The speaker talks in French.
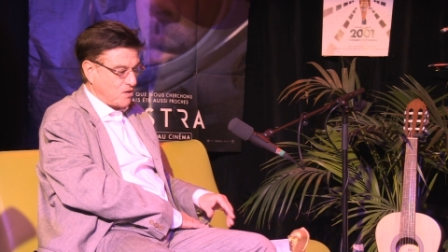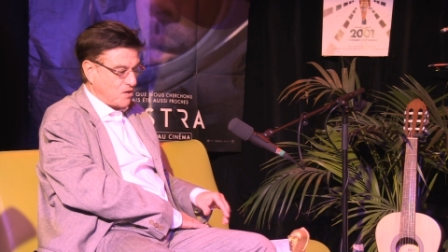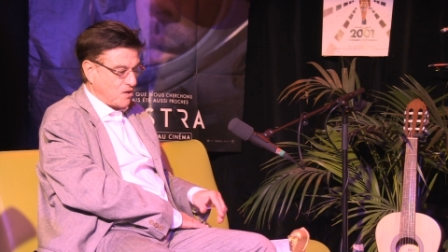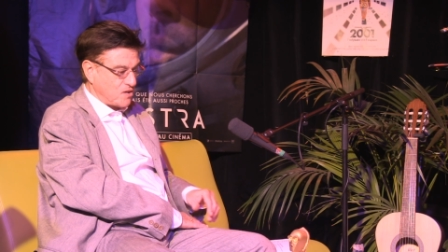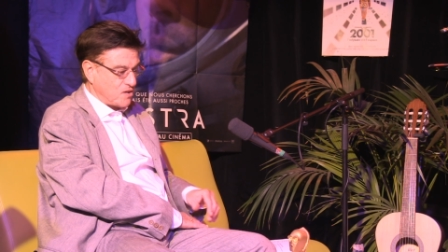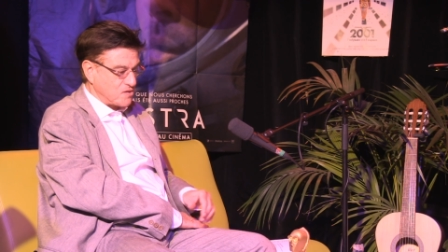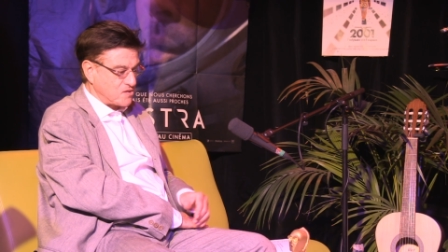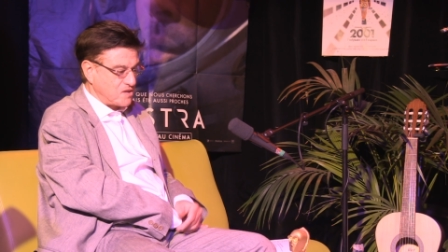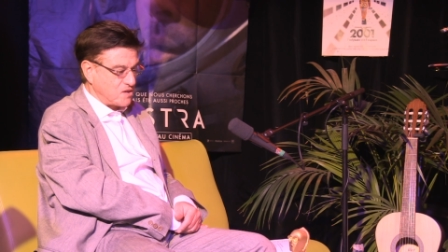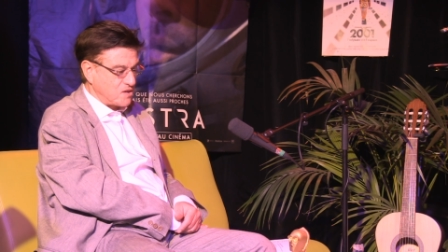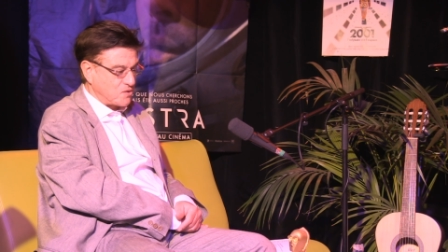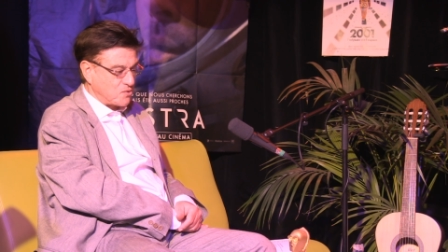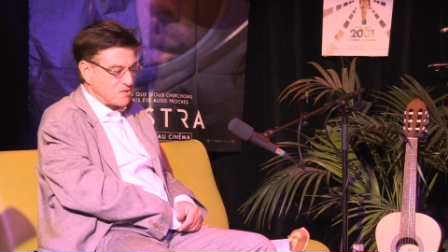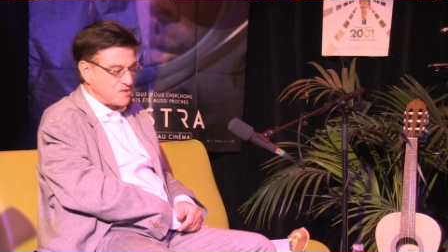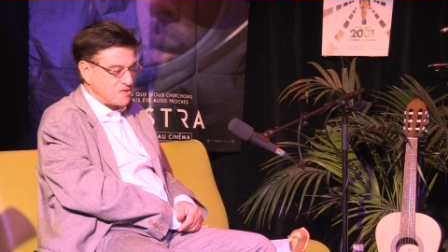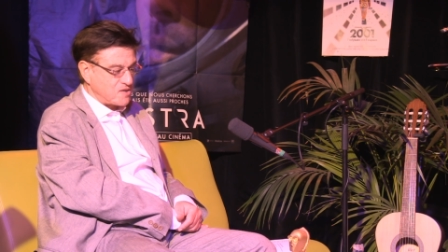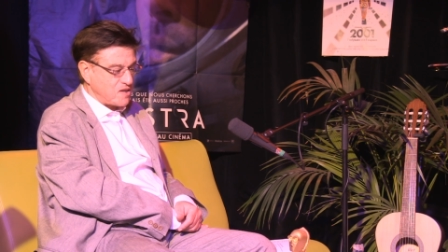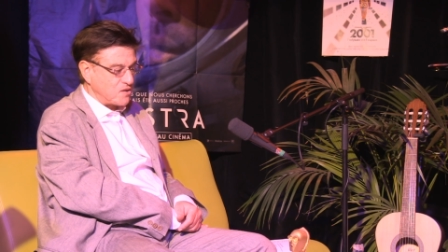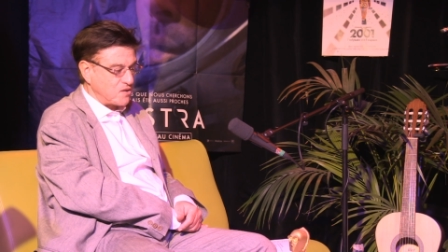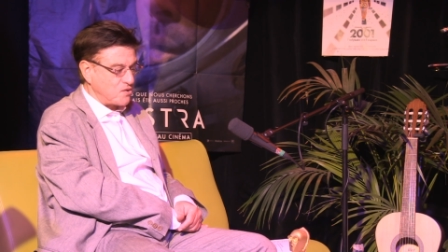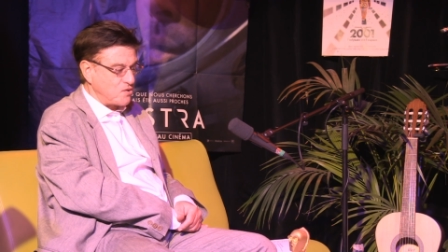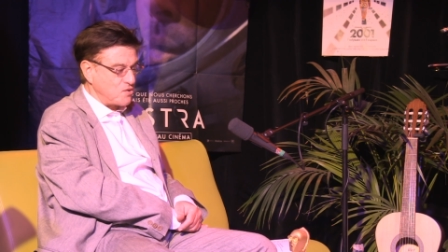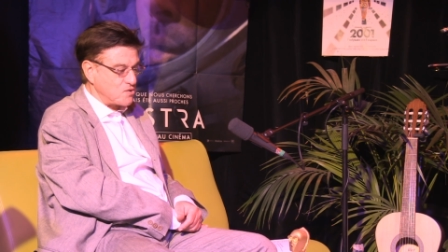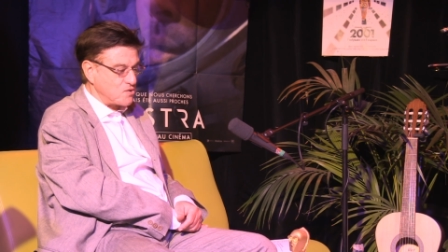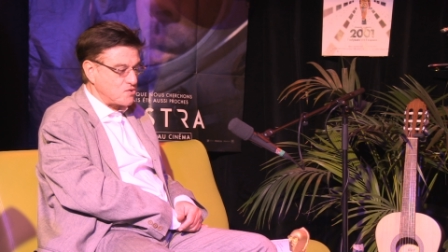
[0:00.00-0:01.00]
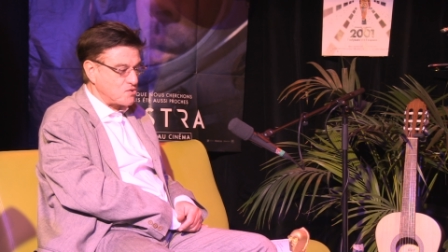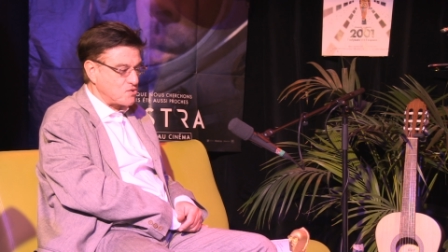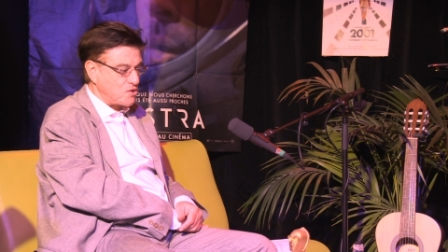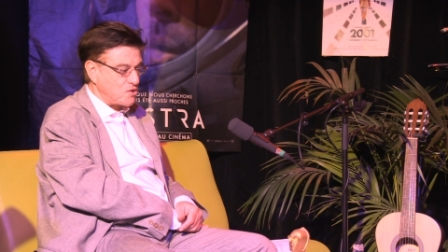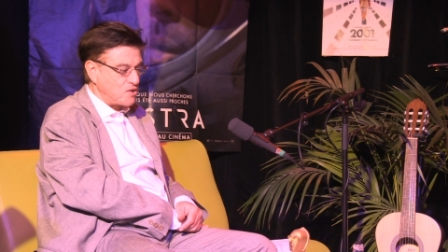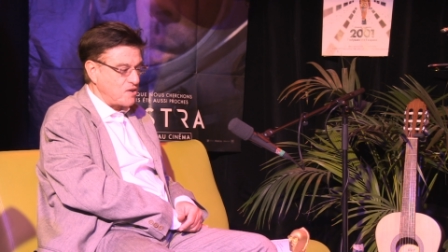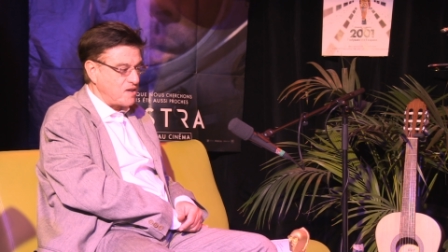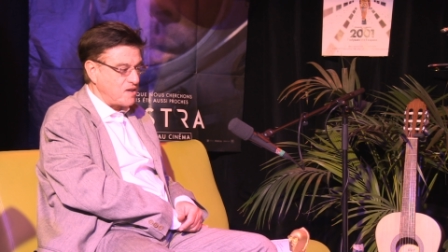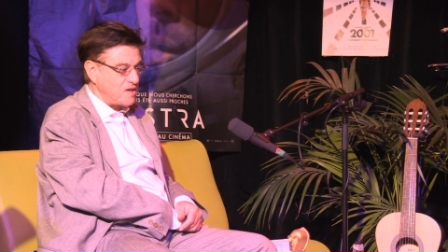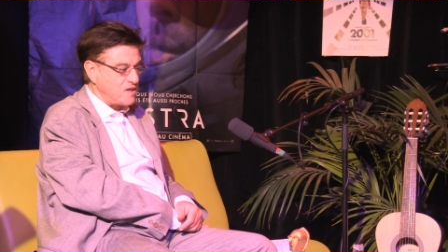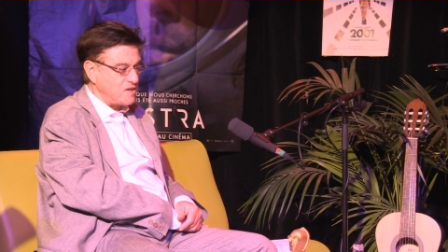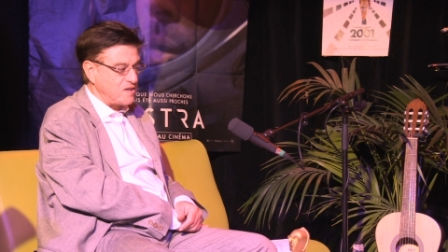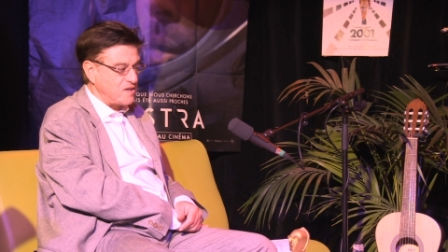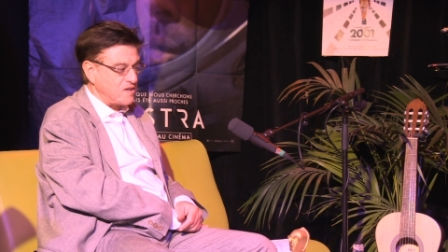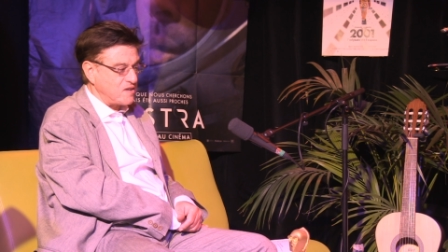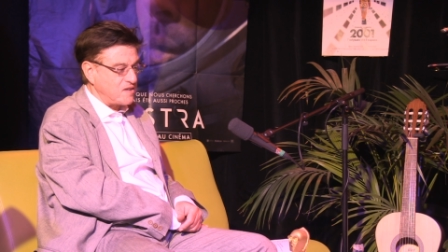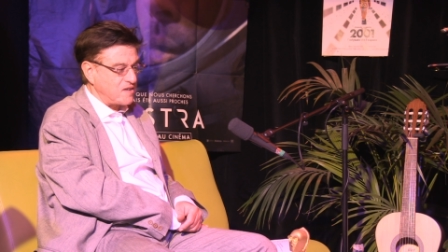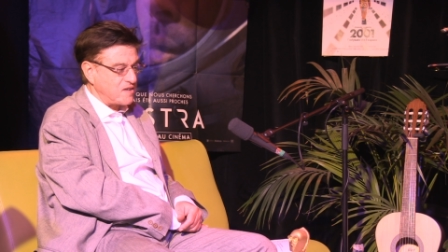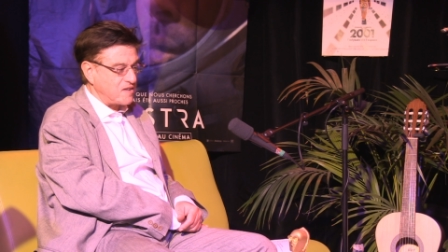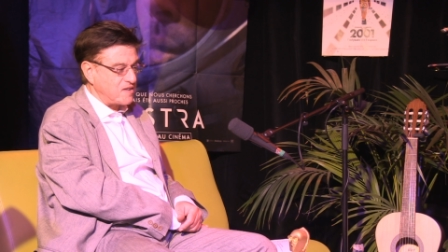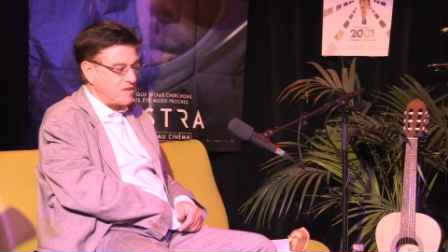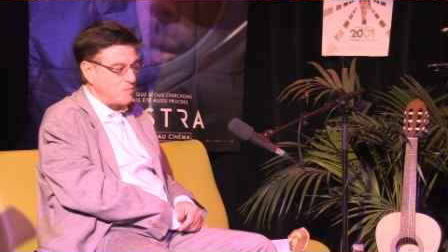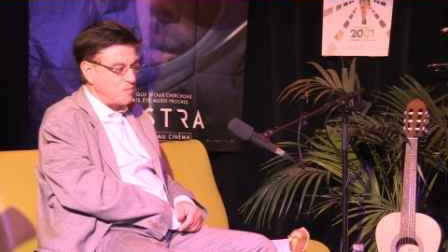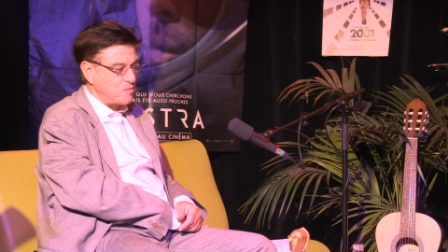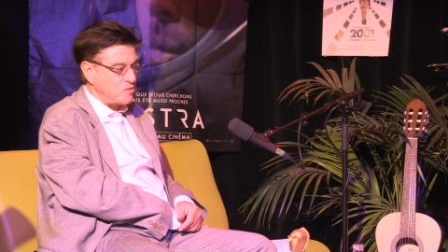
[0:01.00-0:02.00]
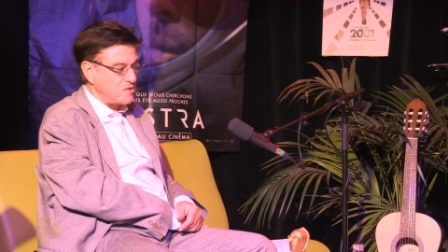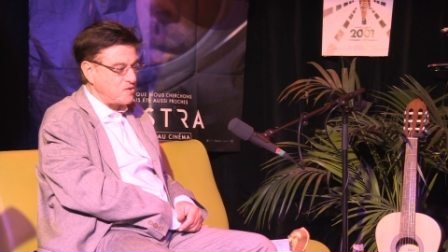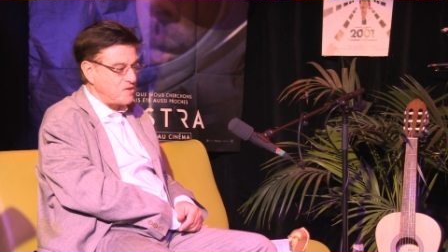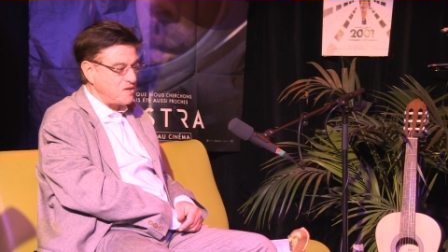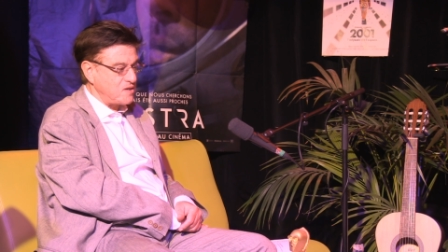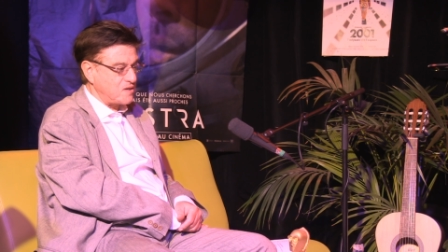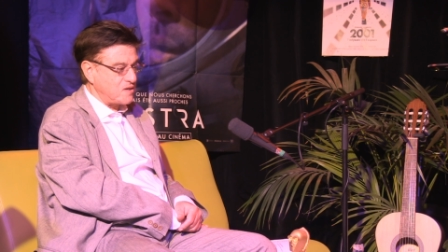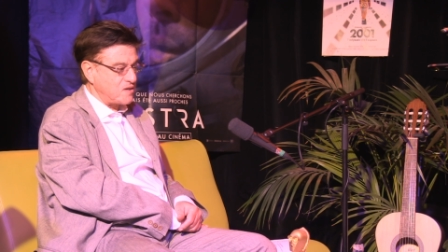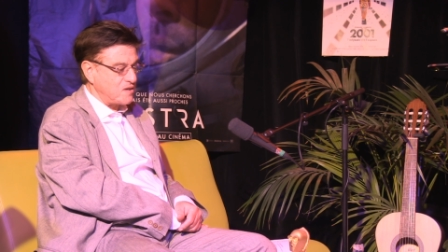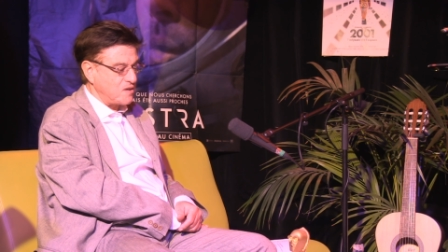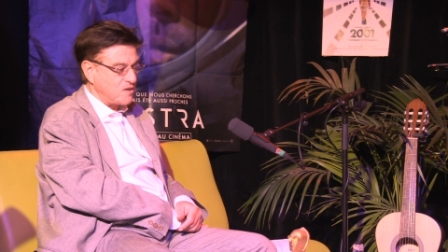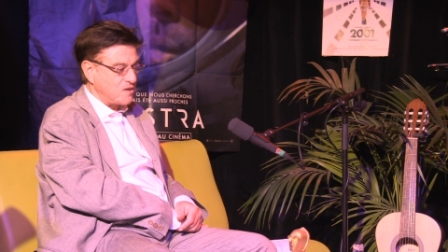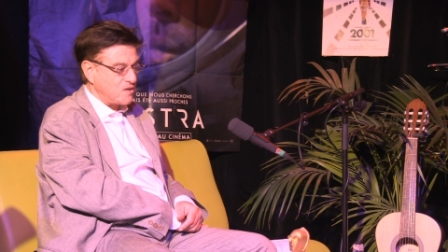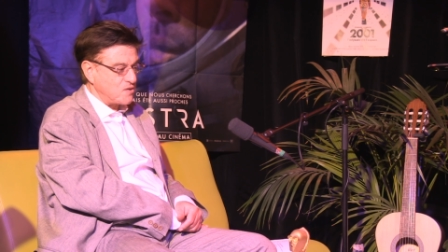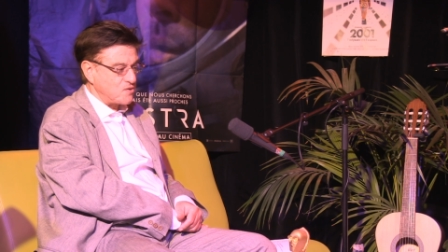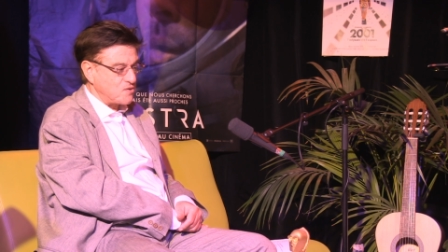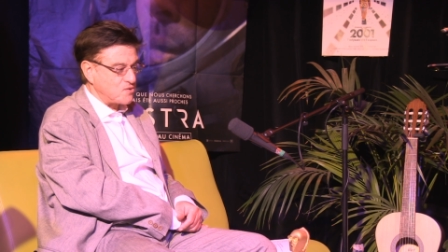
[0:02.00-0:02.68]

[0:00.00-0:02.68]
en ce qui concerne le soleil, il y a des musiques